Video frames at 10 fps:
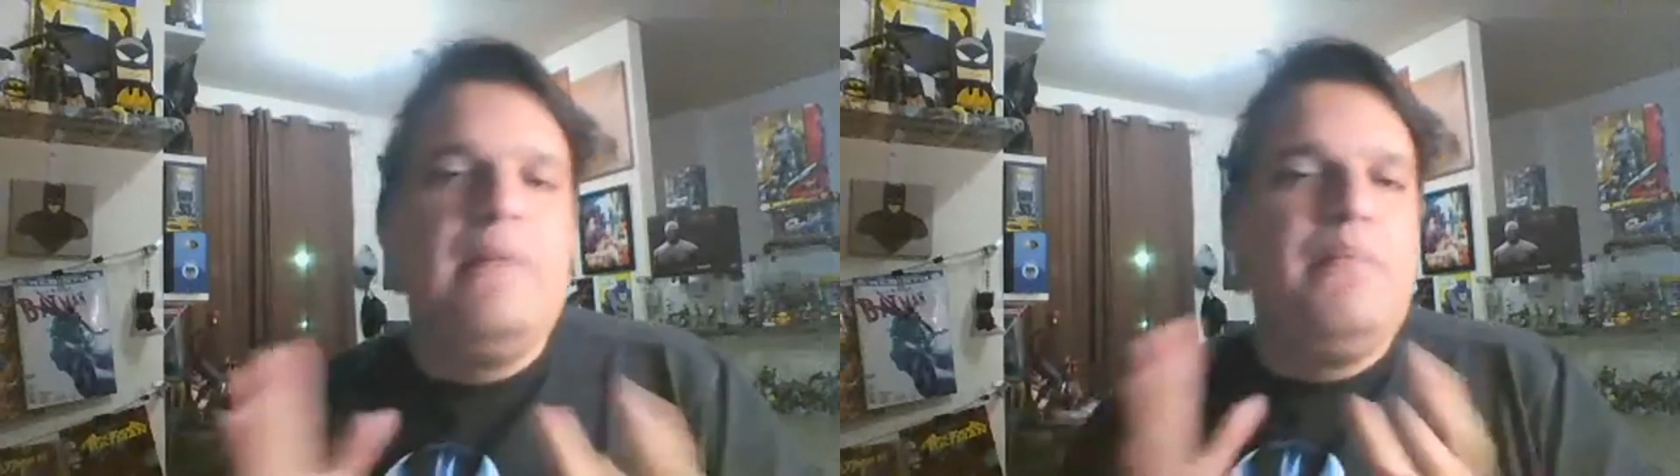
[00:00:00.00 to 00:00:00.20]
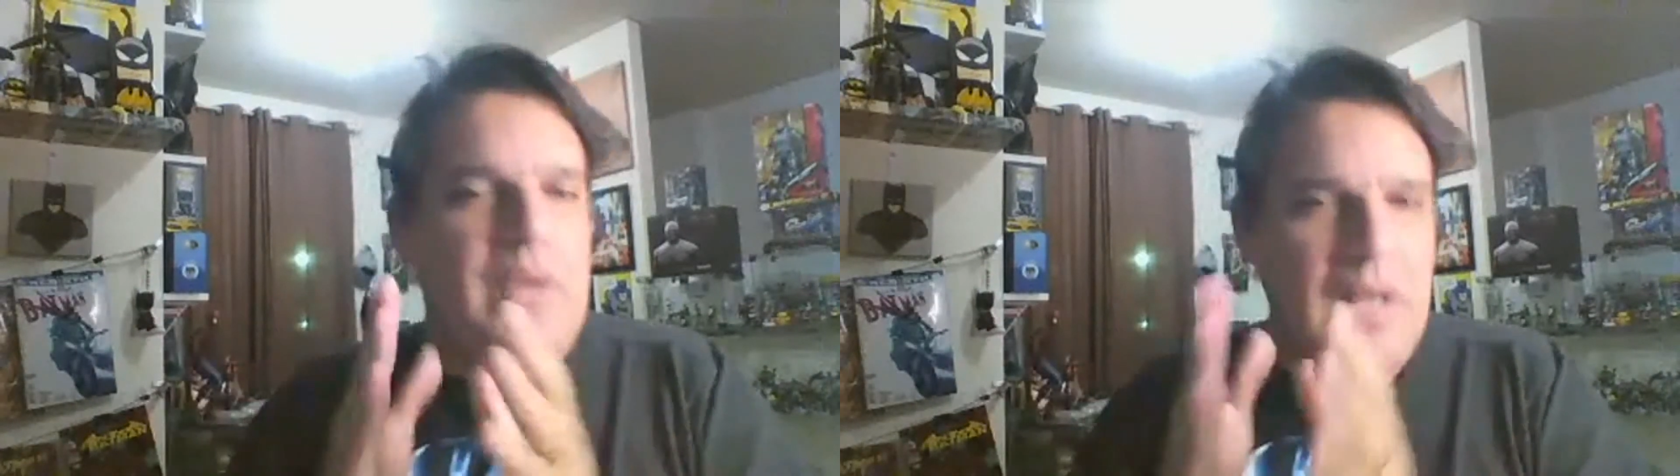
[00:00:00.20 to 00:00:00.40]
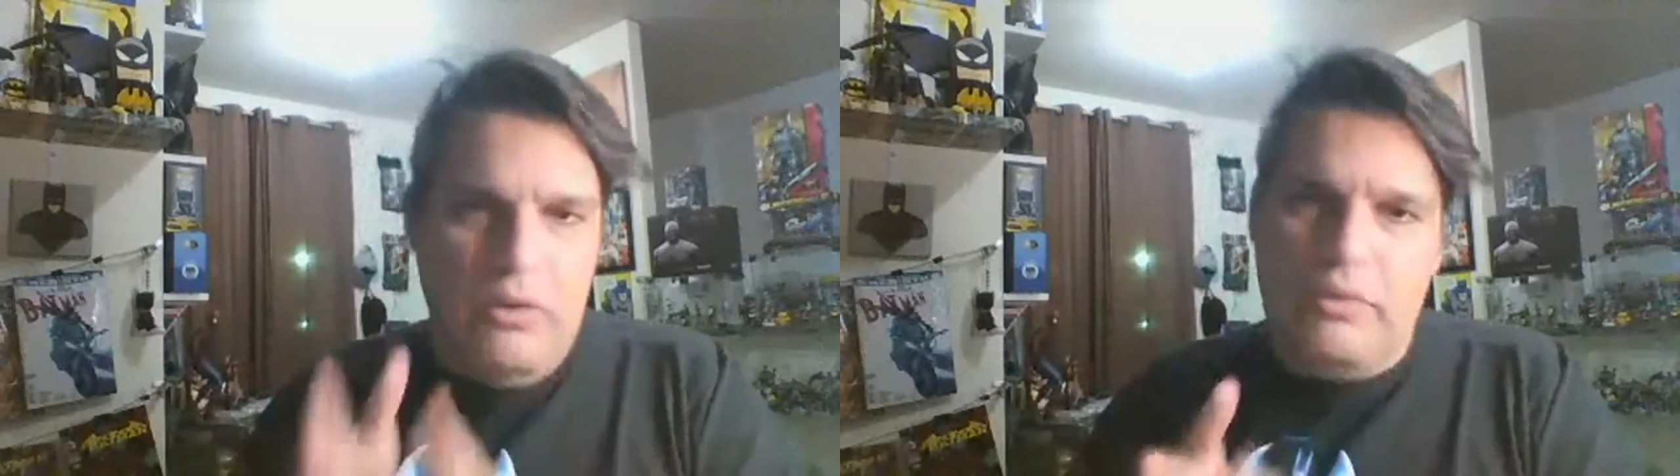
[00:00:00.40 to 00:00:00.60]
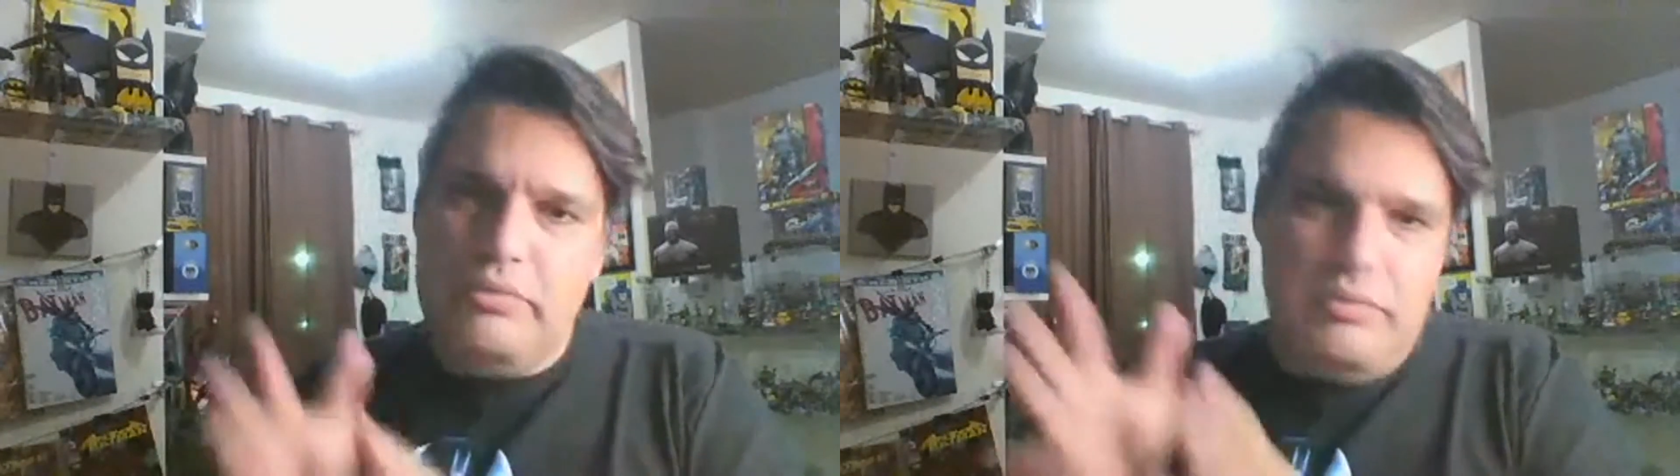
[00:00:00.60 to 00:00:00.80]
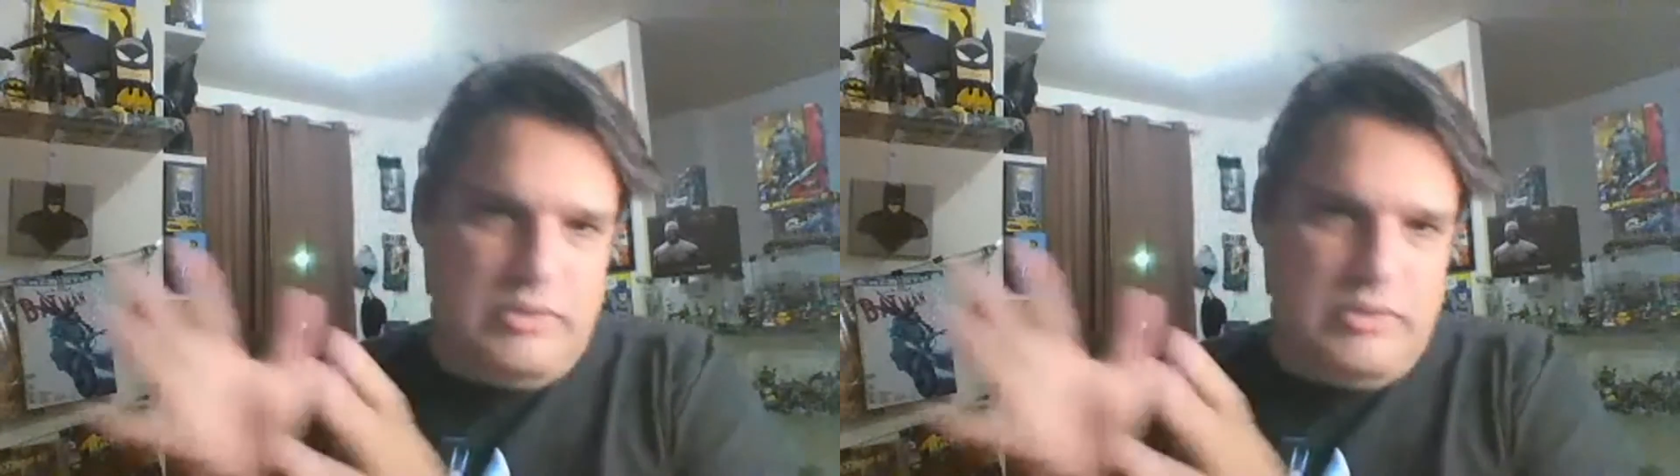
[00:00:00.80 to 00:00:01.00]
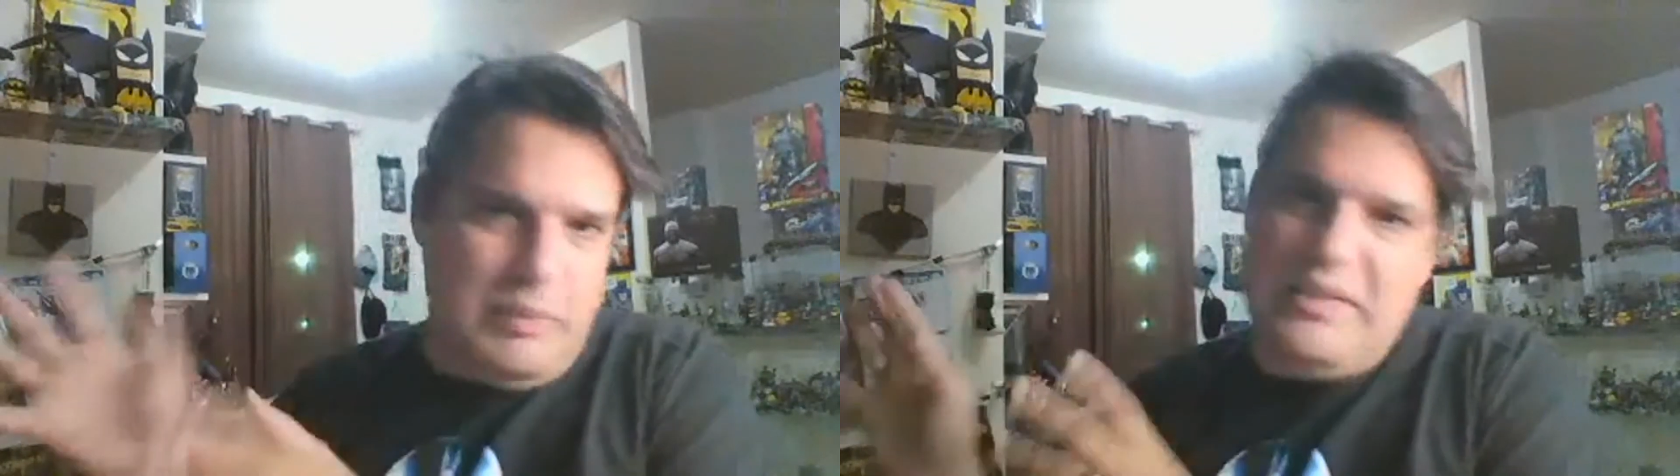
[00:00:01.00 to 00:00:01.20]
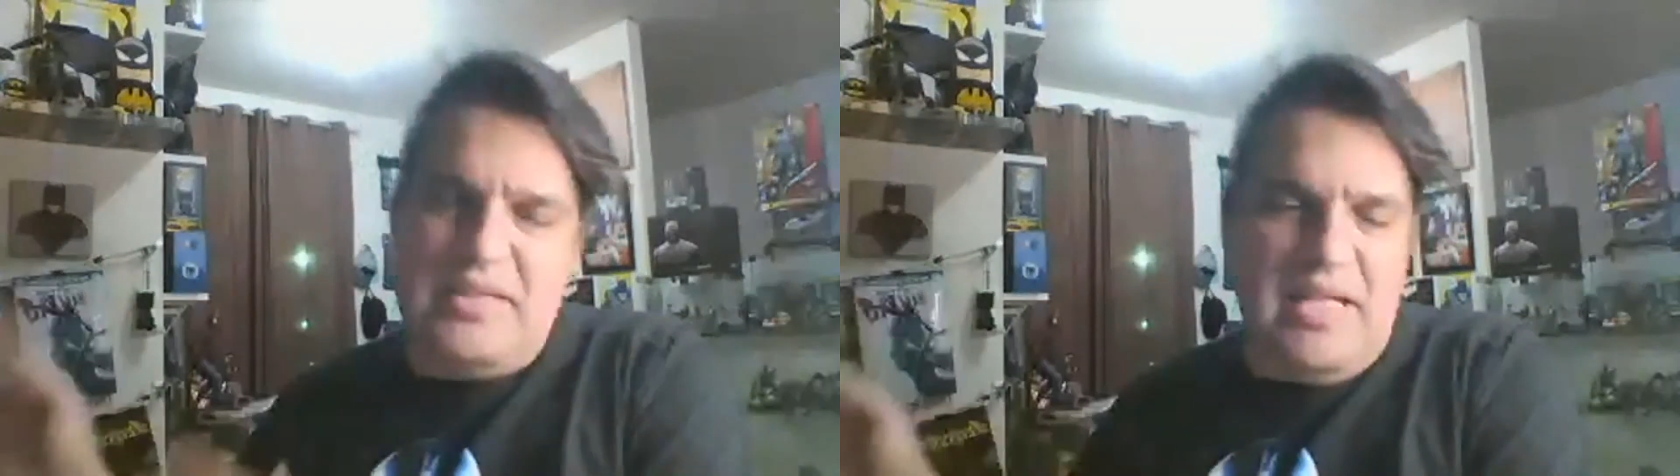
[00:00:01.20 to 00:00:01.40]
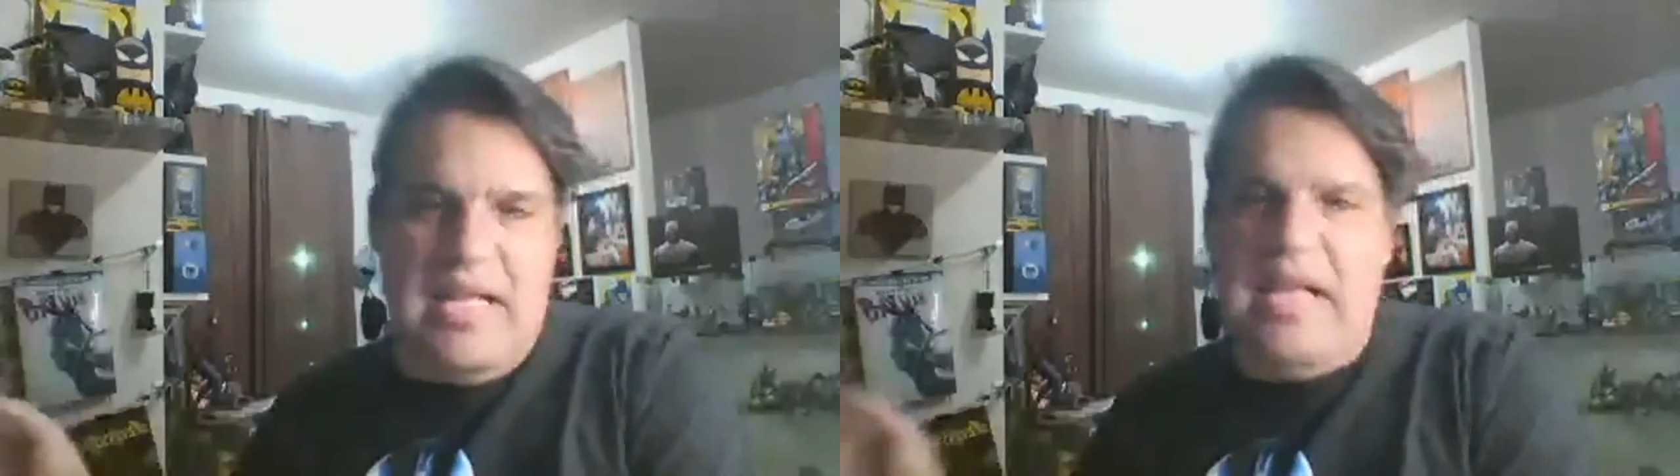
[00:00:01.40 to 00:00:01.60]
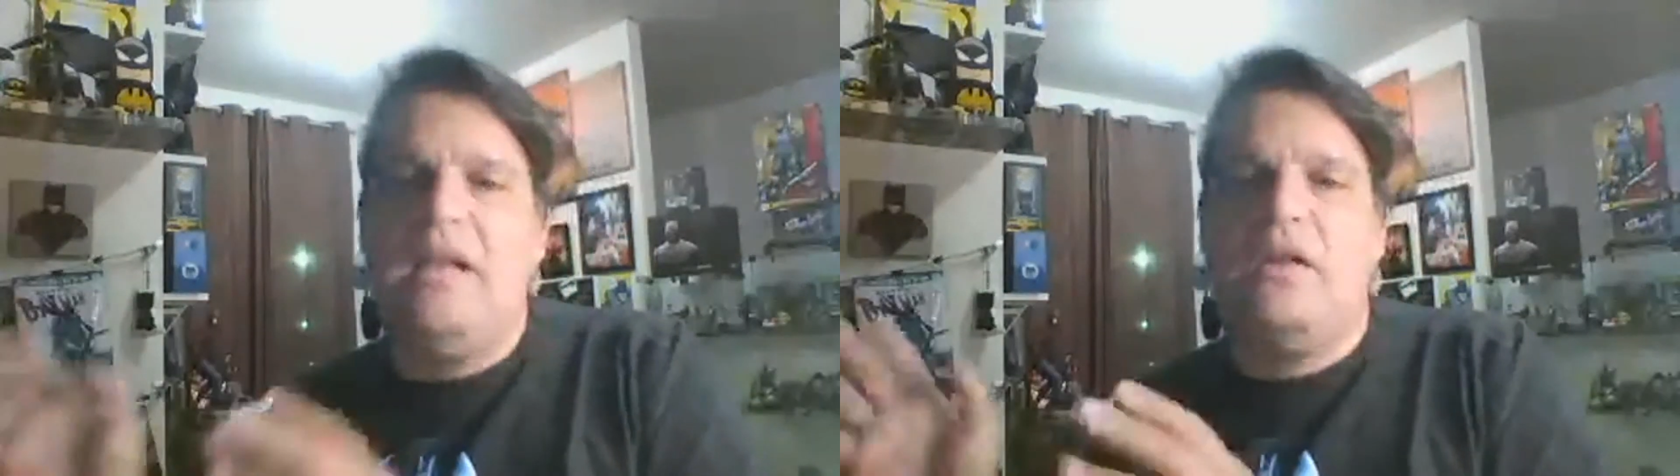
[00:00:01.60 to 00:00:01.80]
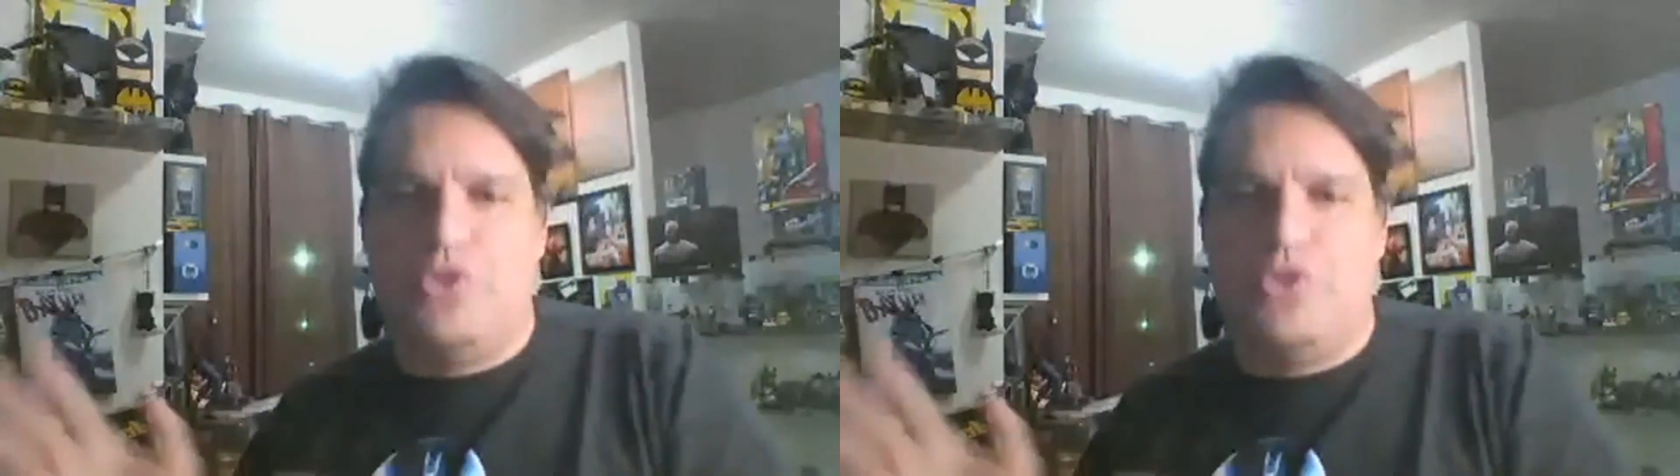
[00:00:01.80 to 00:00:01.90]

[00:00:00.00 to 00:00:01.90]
Não dispensei ela,